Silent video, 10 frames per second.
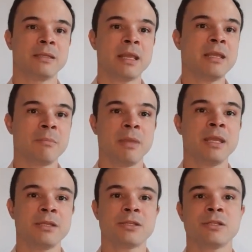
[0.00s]
Tenha em
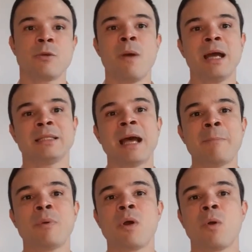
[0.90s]
mente de
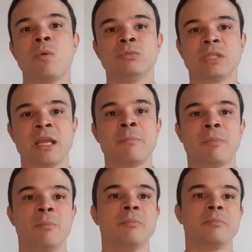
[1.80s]
guardar por algum
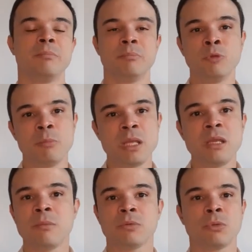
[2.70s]
tempo, no
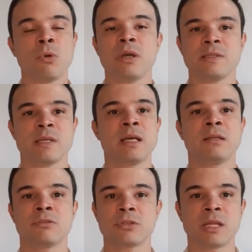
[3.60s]
mínimo dois
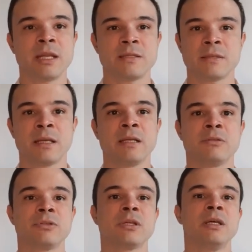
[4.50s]
anos, três
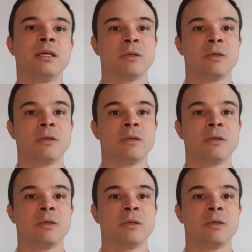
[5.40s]
anos.